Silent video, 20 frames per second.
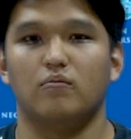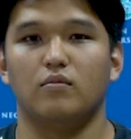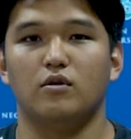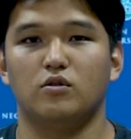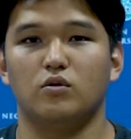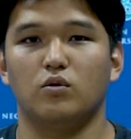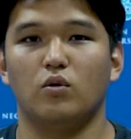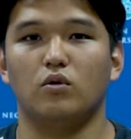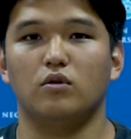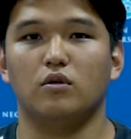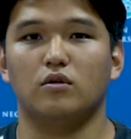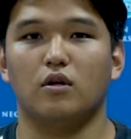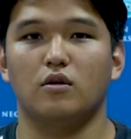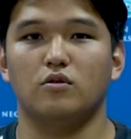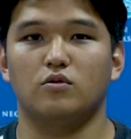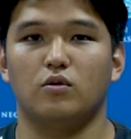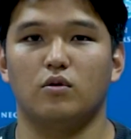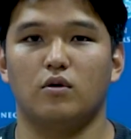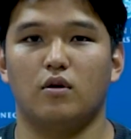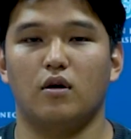Mezun olduktan
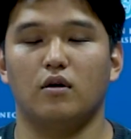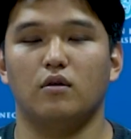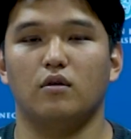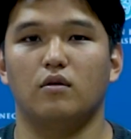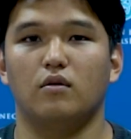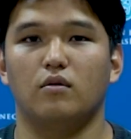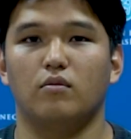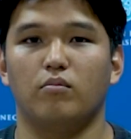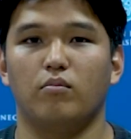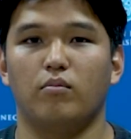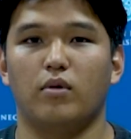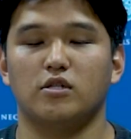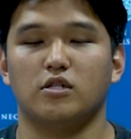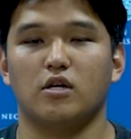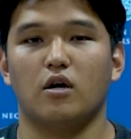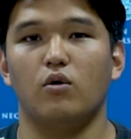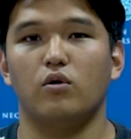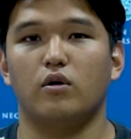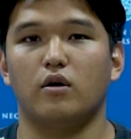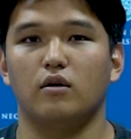sonra
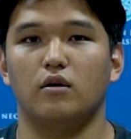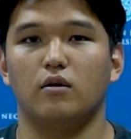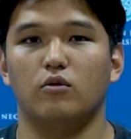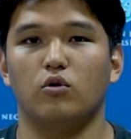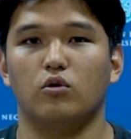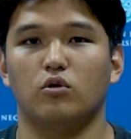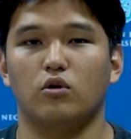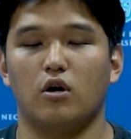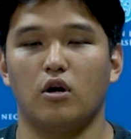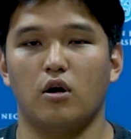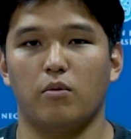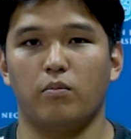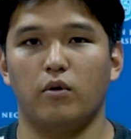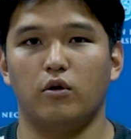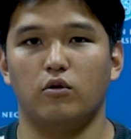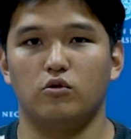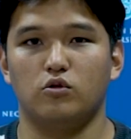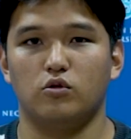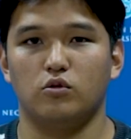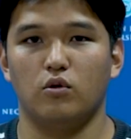başka ülkede doktora
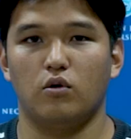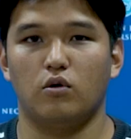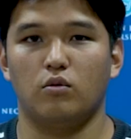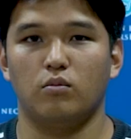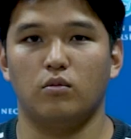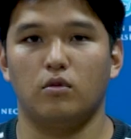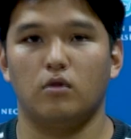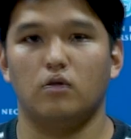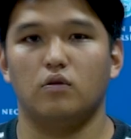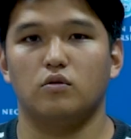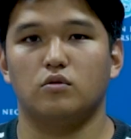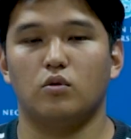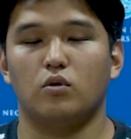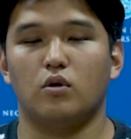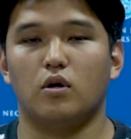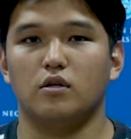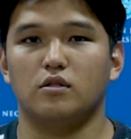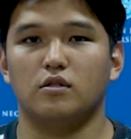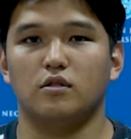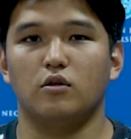yapmayı düşünüyorum.
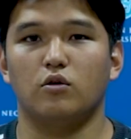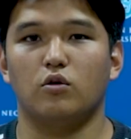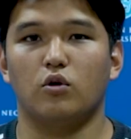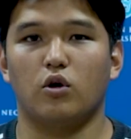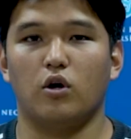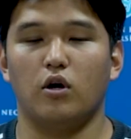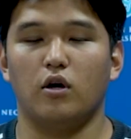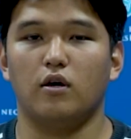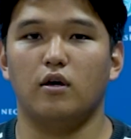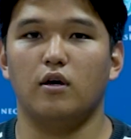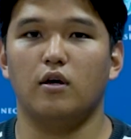Sonrasında Türkiye'ye